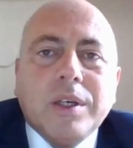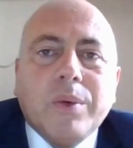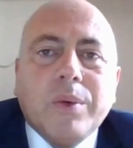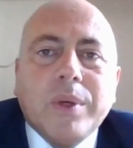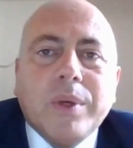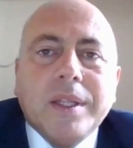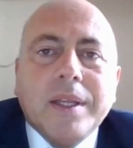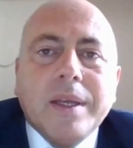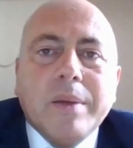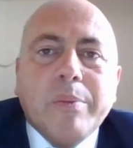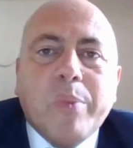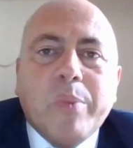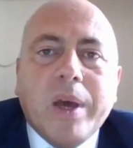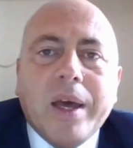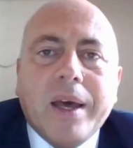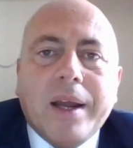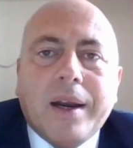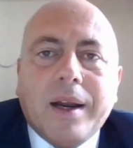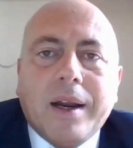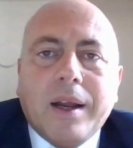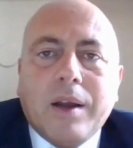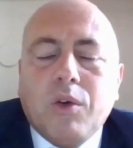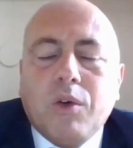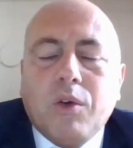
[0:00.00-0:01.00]
quindi
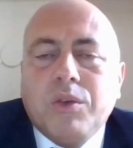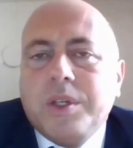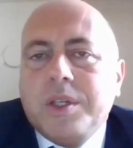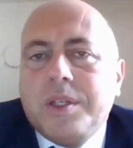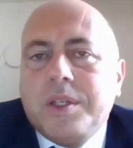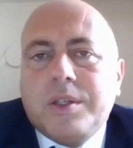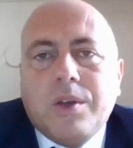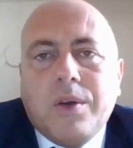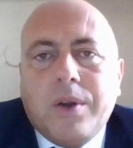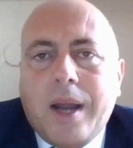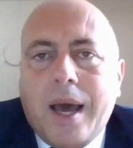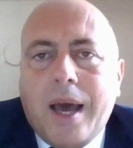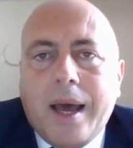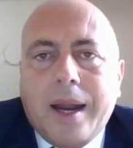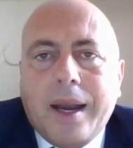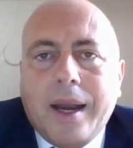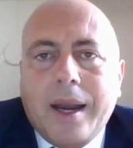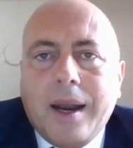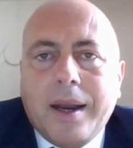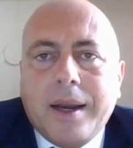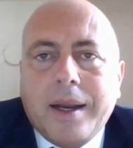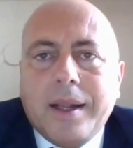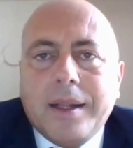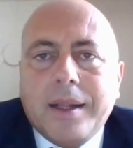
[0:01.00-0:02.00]
per condizionare
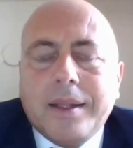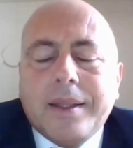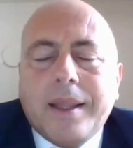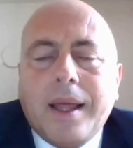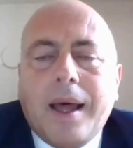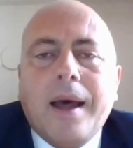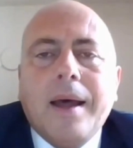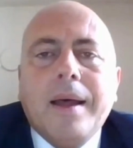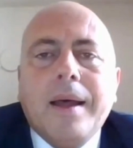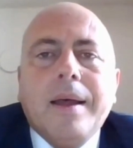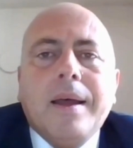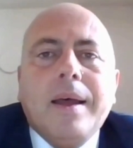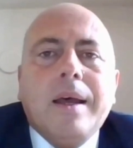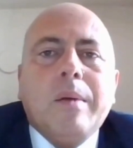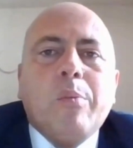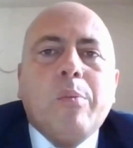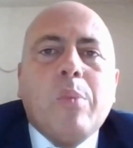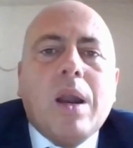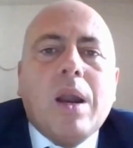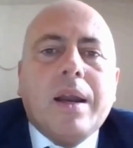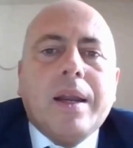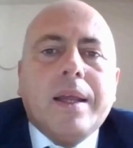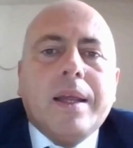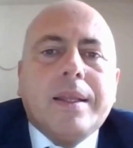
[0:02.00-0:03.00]
la realtà
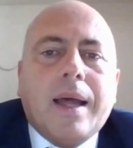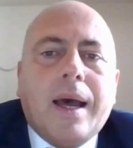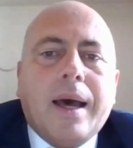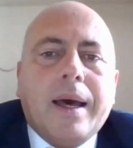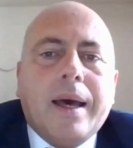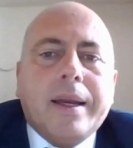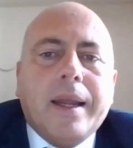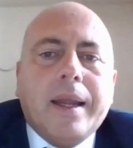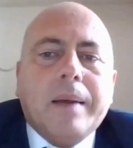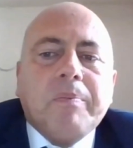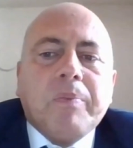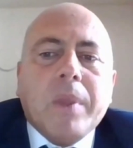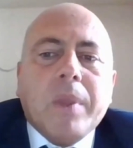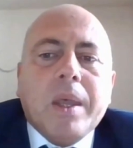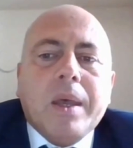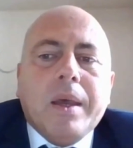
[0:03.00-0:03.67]
planetaria.